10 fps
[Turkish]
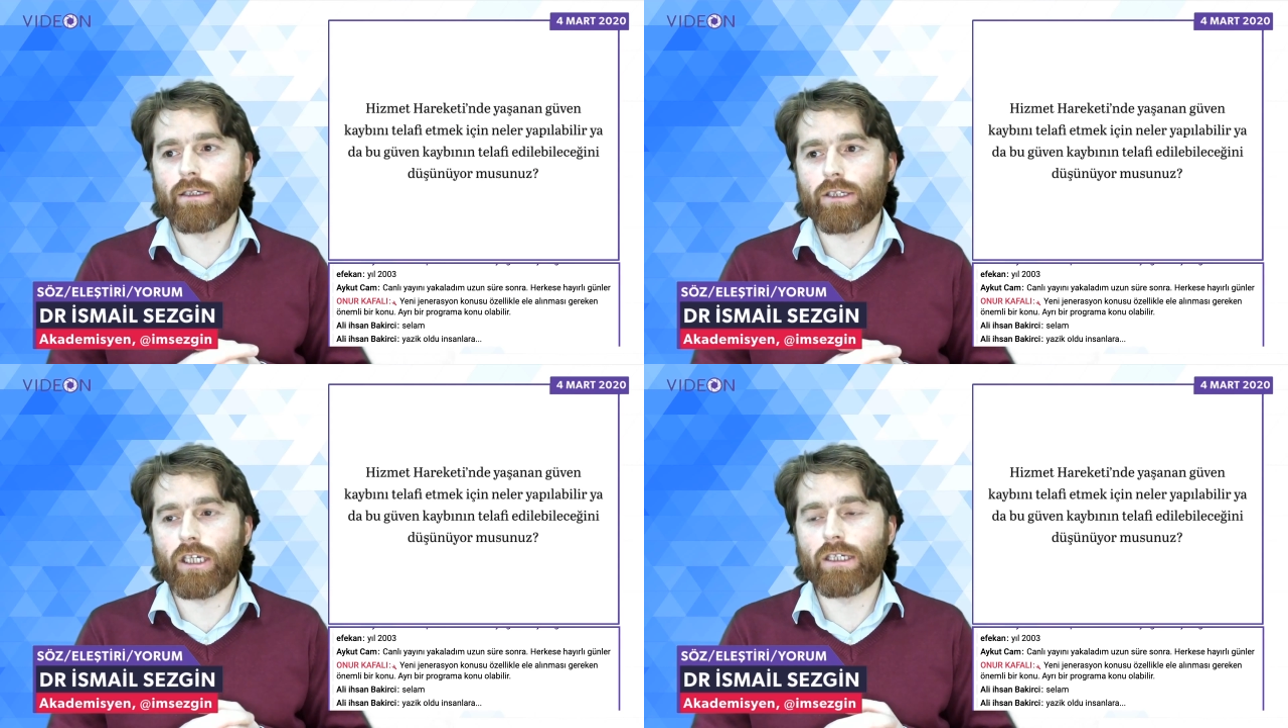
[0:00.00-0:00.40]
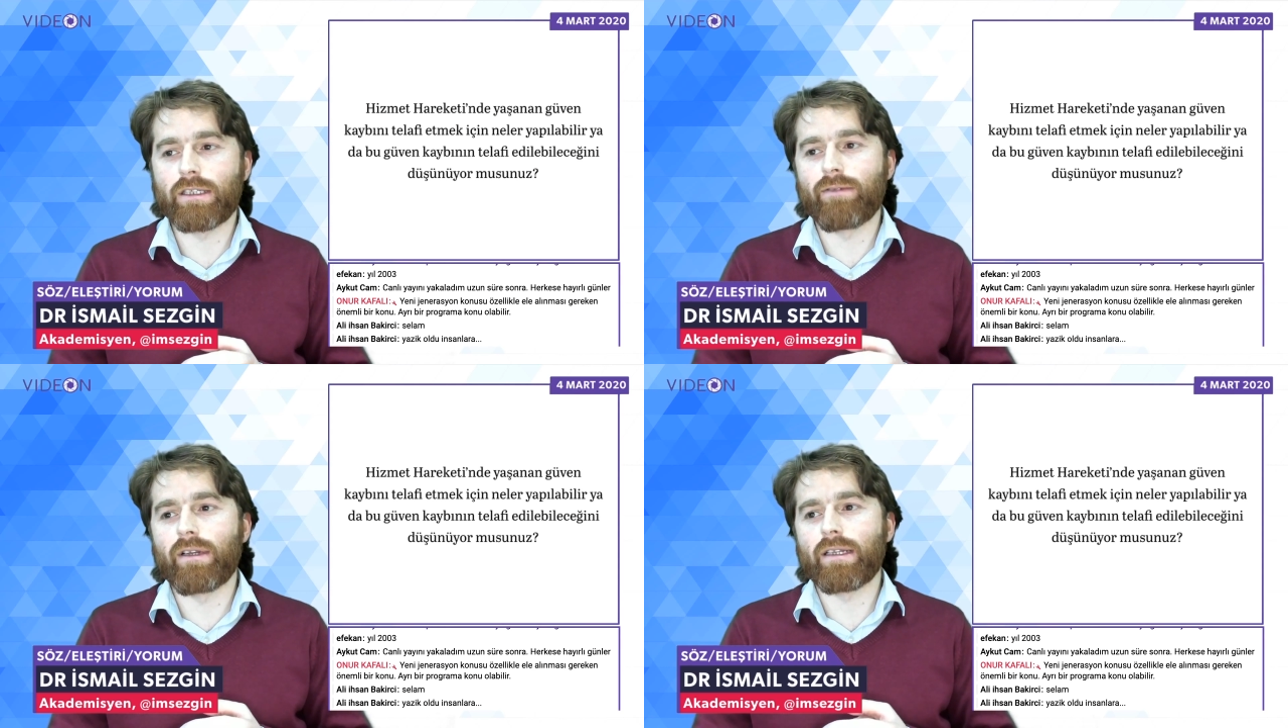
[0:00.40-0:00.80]
şehir
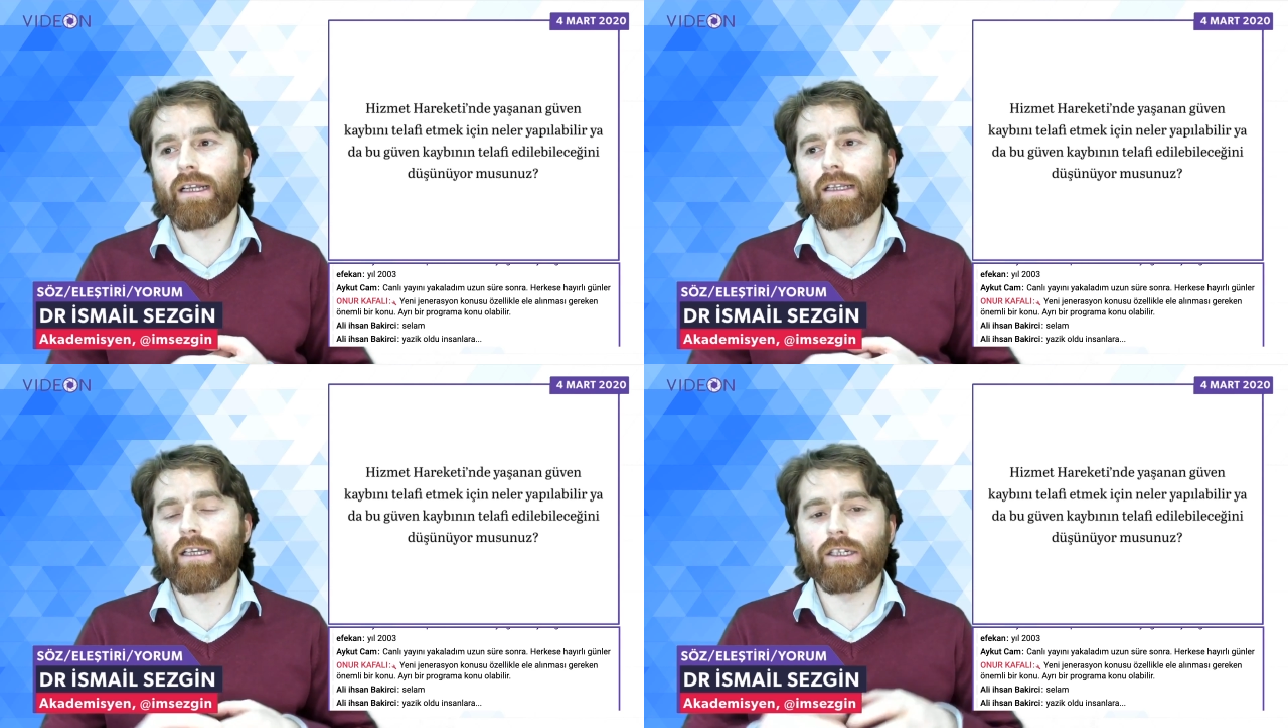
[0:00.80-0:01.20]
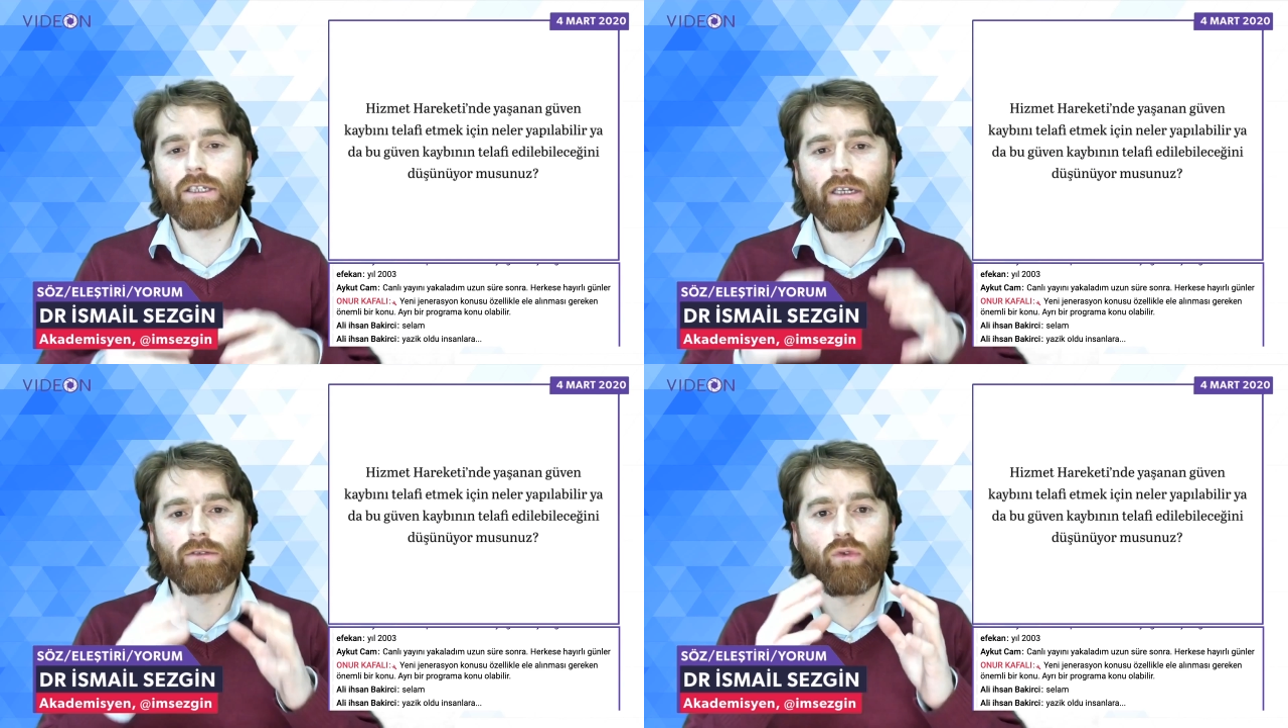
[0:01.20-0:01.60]
devletlerinde
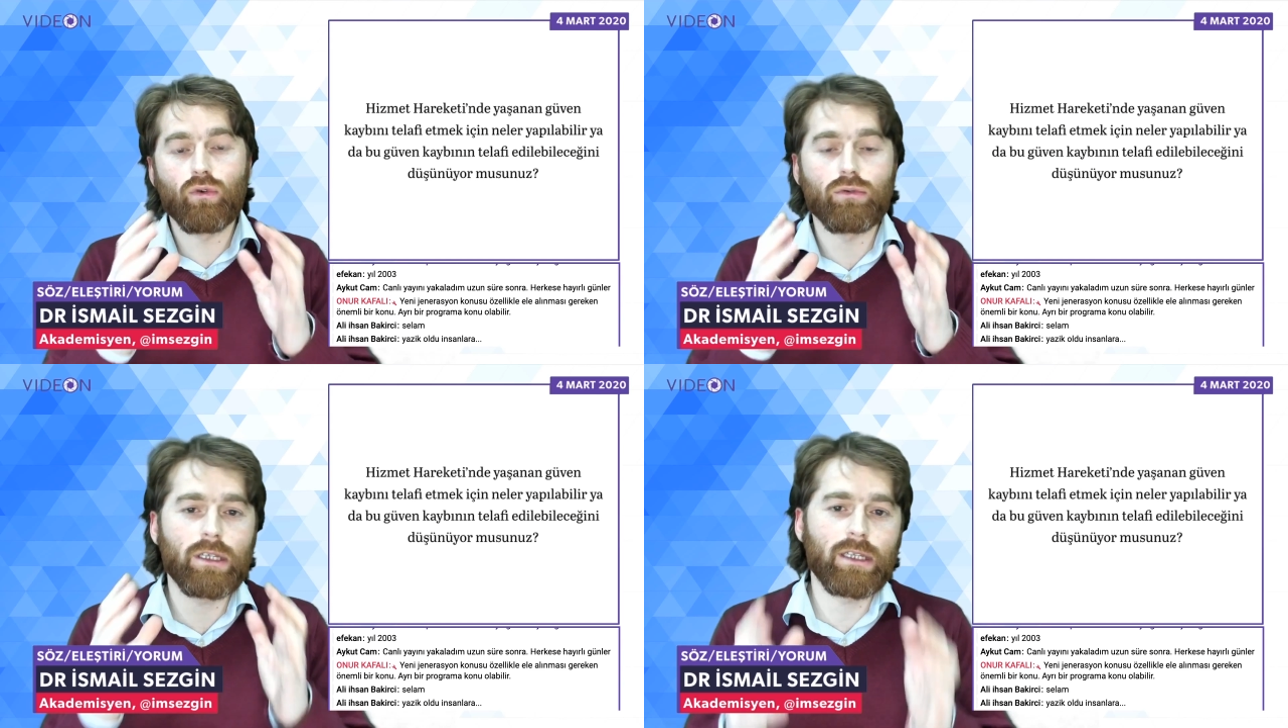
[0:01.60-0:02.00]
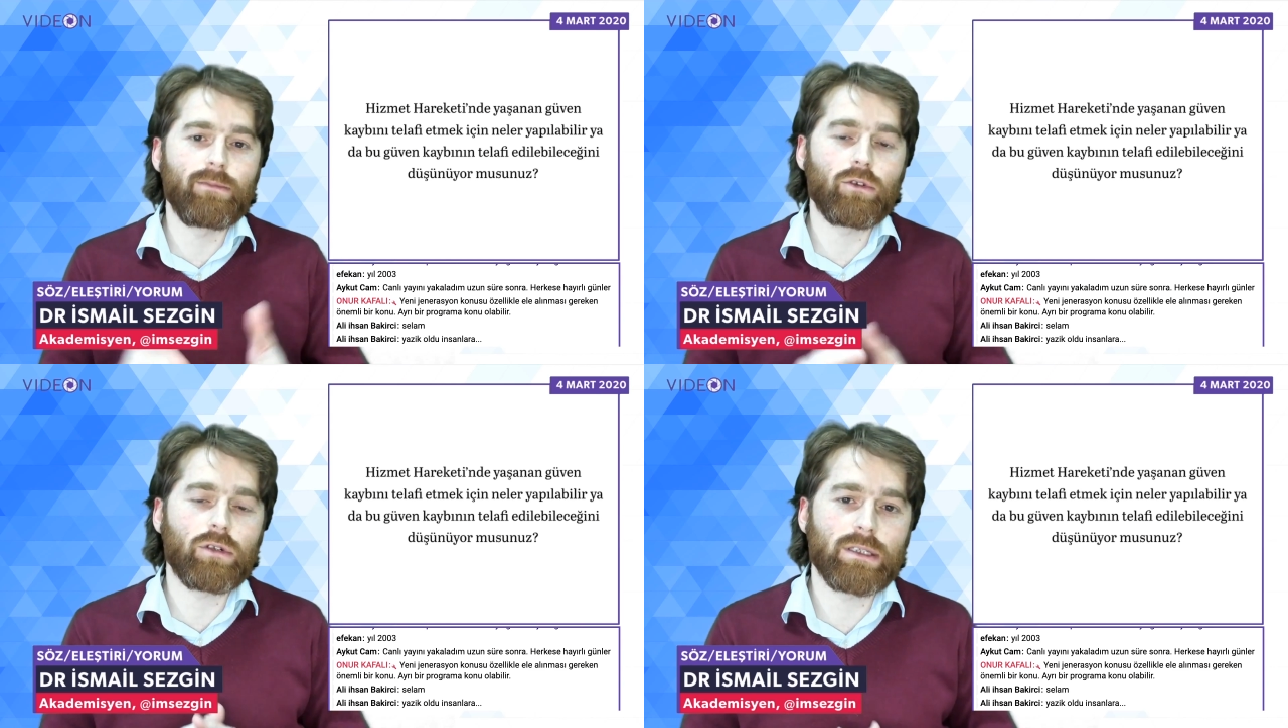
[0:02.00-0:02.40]
yaşanan doğrudan
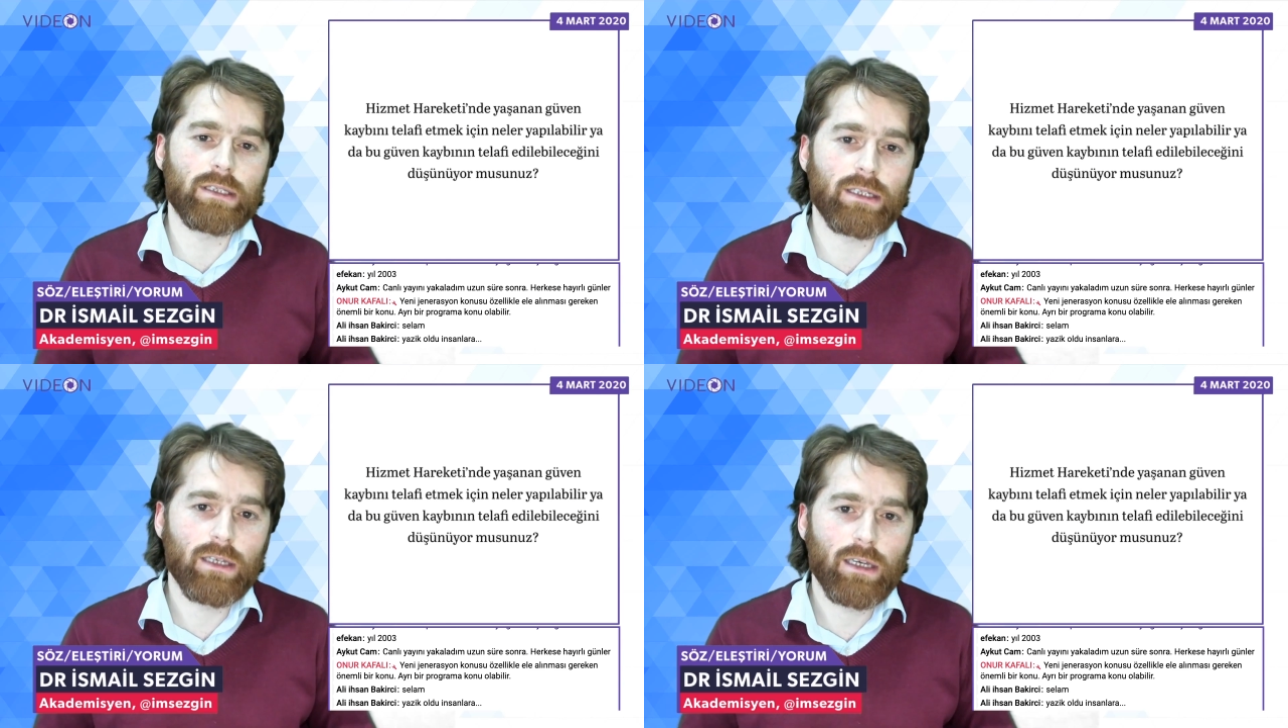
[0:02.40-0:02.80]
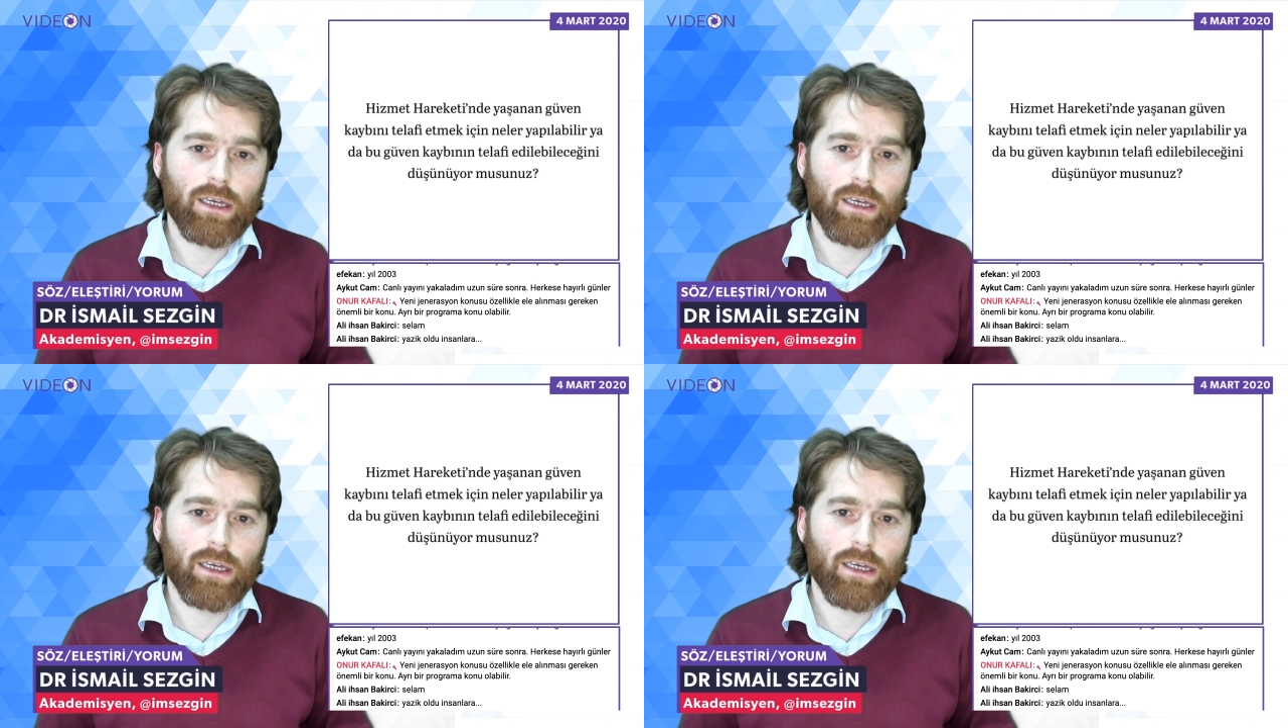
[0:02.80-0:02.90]
demokrasi